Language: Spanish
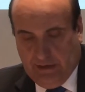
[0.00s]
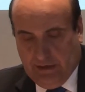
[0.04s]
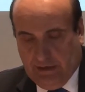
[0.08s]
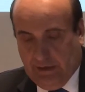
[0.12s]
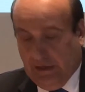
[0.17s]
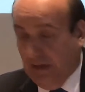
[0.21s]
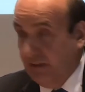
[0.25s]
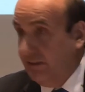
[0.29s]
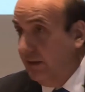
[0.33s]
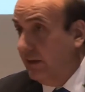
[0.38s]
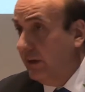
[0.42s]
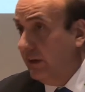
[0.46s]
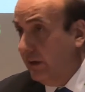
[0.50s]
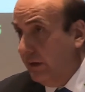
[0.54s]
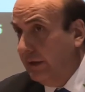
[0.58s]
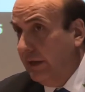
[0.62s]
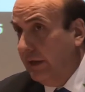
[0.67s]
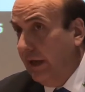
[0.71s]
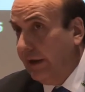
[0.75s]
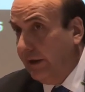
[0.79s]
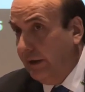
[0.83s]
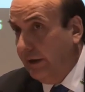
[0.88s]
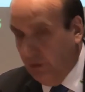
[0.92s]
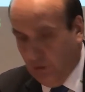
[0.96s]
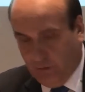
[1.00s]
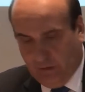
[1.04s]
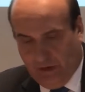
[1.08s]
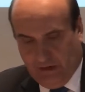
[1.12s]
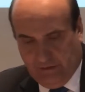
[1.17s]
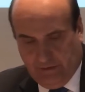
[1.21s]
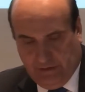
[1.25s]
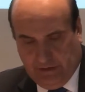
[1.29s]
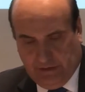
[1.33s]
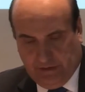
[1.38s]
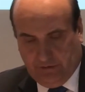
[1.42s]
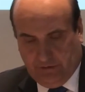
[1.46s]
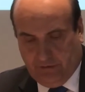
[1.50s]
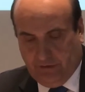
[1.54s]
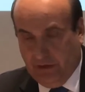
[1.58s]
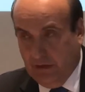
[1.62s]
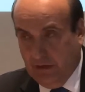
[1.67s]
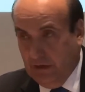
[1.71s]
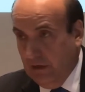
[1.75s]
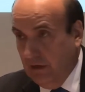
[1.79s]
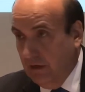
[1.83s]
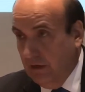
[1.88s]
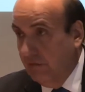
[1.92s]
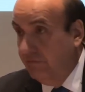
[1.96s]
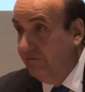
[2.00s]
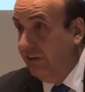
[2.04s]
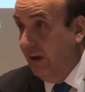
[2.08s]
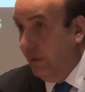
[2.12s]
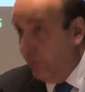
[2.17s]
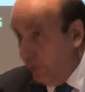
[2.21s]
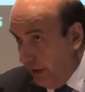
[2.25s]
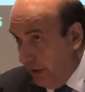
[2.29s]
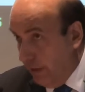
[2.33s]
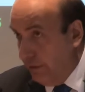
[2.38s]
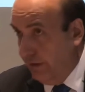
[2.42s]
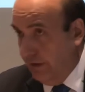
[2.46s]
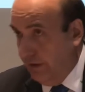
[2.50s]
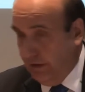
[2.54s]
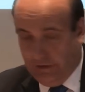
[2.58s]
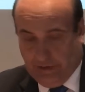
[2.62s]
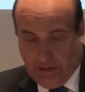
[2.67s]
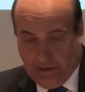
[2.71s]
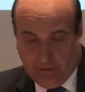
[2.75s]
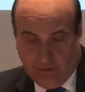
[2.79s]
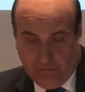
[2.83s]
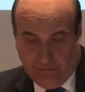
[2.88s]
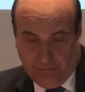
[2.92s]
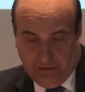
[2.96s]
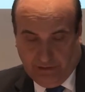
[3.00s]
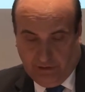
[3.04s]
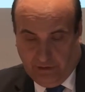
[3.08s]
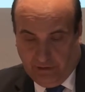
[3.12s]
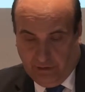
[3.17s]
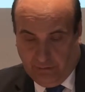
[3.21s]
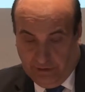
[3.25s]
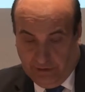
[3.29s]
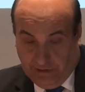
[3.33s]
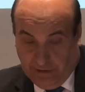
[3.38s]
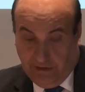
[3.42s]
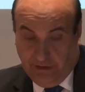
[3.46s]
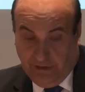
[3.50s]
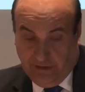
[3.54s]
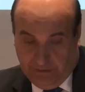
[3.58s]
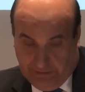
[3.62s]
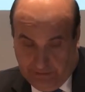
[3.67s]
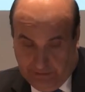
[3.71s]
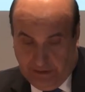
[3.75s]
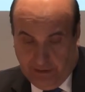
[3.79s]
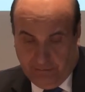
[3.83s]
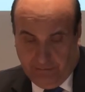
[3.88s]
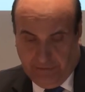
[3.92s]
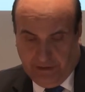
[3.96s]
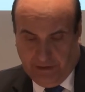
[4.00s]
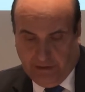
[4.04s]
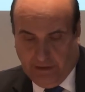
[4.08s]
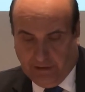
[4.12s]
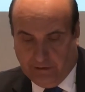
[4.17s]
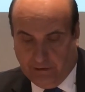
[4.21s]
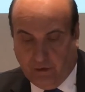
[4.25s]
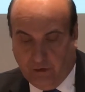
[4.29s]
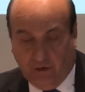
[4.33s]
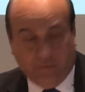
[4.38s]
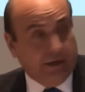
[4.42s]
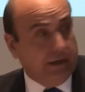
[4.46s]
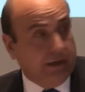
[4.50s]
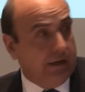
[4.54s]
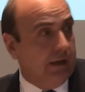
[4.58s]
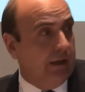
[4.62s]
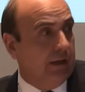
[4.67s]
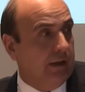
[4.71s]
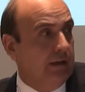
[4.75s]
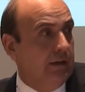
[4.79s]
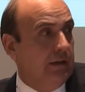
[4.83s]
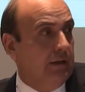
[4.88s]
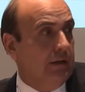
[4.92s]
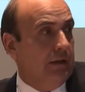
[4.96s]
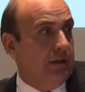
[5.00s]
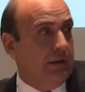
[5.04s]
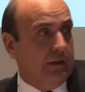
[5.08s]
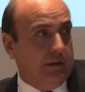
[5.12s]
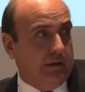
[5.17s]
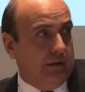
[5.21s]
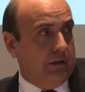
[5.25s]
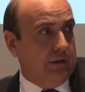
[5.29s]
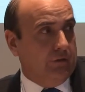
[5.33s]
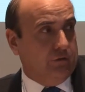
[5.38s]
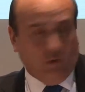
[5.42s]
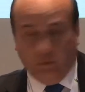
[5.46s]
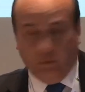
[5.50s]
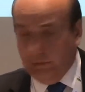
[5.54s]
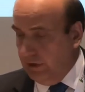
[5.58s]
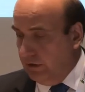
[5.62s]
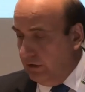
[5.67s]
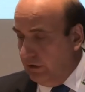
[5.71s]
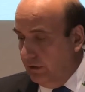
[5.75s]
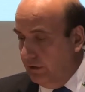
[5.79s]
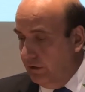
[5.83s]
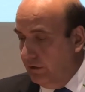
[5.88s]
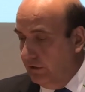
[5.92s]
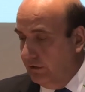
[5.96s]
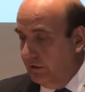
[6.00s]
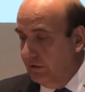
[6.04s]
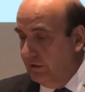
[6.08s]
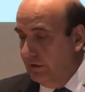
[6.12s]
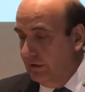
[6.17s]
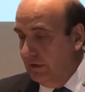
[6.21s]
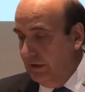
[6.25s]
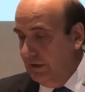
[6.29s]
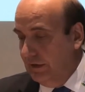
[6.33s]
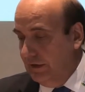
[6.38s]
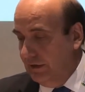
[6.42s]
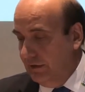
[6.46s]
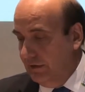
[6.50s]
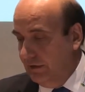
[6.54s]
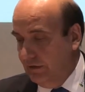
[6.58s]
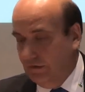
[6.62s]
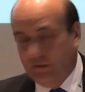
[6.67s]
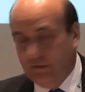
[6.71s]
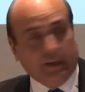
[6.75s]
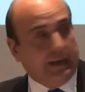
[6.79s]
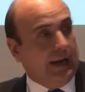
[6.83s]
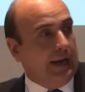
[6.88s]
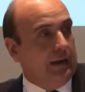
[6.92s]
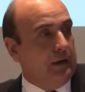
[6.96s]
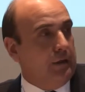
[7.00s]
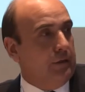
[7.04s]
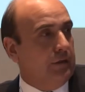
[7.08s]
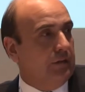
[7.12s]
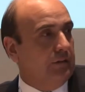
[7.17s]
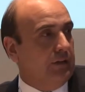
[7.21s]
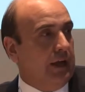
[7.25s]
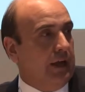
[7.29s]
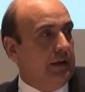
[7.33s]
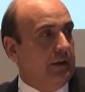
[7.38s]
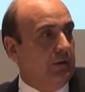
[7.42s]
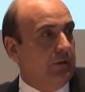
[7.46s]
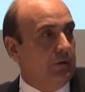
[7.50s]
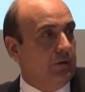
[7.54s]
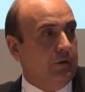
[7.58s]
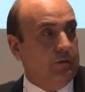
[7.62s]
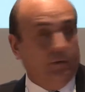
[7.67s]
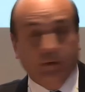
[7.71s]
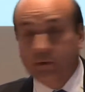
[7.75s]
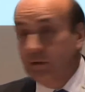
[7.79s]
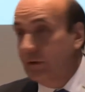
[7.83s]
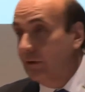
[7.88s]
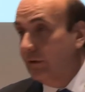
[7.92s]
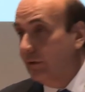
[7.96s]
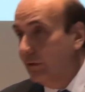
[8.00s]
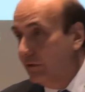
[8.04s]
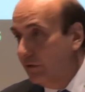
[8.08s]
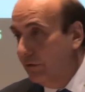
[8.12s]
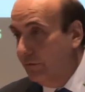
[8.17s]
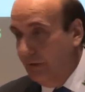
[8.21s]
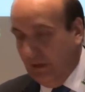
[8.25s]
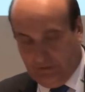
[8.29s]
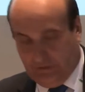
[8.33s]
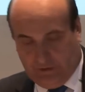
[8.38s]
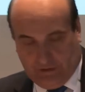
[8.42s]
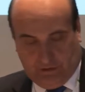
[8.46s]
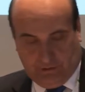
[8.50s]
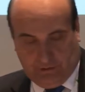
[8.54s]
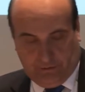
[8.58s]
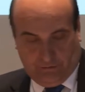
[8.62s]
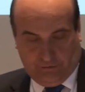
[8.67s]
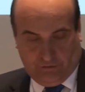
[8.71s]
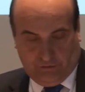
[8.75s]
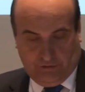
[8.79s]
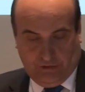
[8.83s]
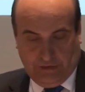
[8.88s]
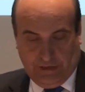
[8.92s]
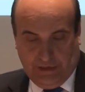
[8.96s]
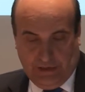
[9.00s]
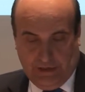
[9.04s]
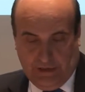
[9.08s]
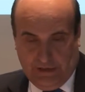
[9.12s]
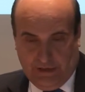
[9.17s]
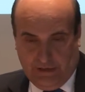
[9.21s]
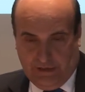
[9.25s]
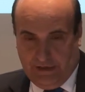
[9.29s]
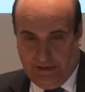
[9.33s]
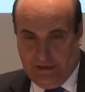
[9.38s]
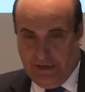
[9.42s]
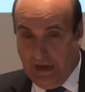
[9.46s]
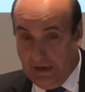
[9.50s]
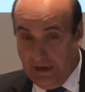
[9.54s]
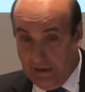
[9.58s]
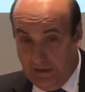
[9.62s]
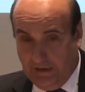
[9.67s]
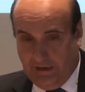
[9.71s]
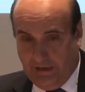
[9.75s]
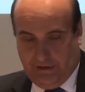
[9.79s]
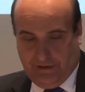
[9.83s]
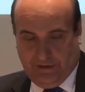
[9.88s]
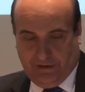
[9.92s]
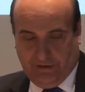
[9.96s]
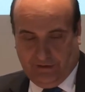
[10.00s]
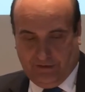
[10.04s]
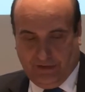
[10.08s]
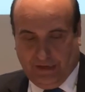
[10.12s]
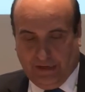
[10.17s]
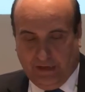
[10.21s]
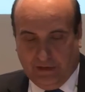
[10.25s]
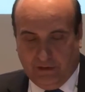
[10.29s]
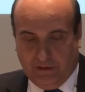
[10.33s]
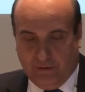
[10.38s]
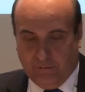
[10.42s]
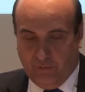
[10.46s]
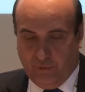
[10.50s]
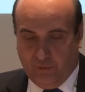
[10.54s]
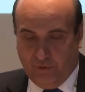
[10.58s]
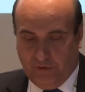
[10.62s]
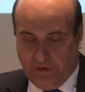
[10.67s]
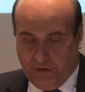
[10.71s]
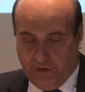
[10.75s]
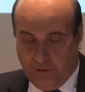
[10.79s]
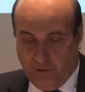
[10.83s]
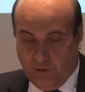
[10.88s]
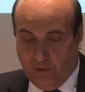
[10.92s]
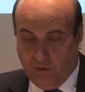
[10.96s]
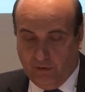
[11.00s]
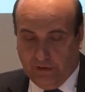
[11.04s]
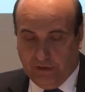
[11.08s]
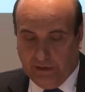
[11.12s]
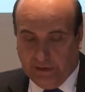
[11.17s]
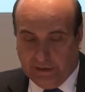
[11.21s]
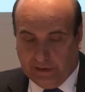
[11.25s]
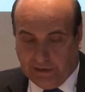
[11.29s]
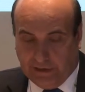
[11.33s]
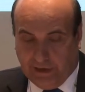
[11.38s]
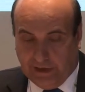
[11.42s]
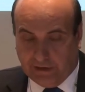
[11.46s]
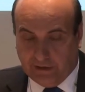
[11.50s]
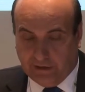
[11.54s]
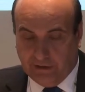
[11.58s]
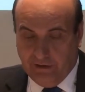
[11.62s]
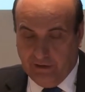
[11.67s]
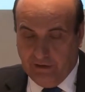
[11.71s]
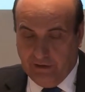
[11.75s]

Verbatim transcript: las energías renovables favorecen la competitividad y también en Latinoamérica y sobre todo será necesario, como en todos los demás sitios, y aquí están a tiempo de no errar,